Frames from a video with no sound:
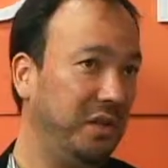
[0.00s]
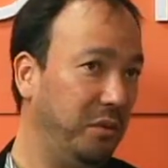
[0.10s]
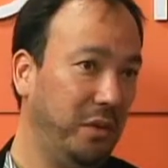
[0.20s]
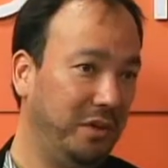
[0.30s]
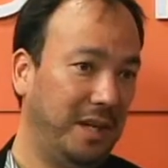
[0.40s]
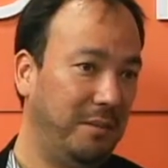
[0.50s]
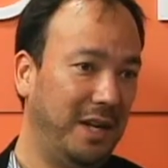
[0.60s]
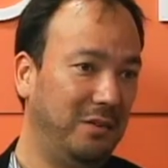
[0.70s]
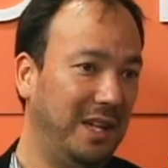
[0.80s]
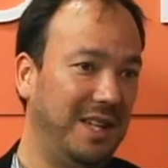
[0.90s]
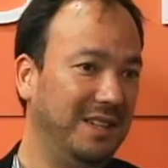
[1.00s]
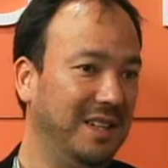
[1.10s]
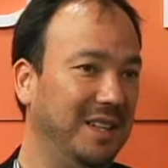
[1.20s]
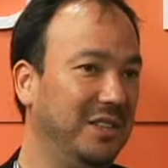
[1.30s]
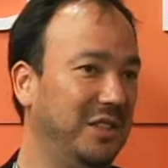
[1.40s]
eu, eu, que trabalho lá
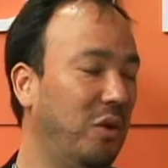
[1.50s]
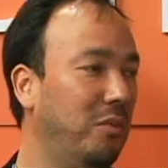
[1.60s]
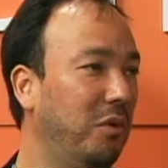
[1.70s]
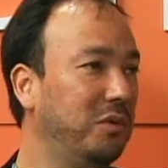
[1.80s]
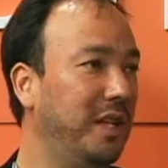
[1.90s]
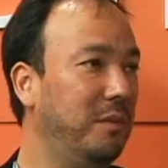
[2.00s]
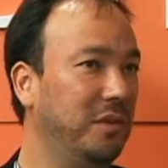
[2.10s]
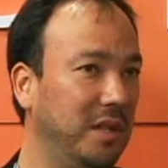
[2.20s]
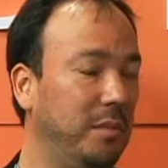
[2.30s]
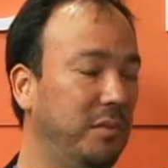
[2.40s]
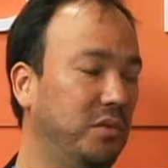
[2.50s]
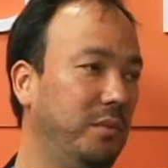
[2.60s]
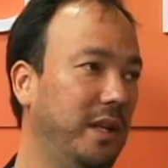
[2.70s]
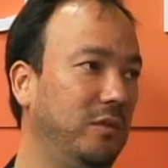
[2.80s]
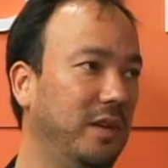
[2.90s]
já há um bom tempo, eu sempre me
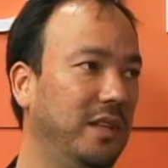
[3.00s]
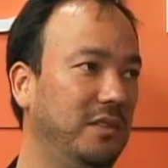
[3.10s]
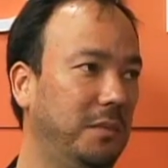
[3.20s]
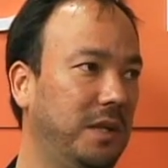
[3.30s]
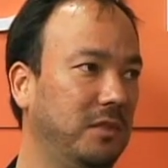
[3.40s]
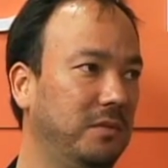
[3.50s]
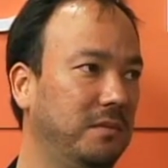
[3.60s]
surpreendo com aquele uhum. espaço.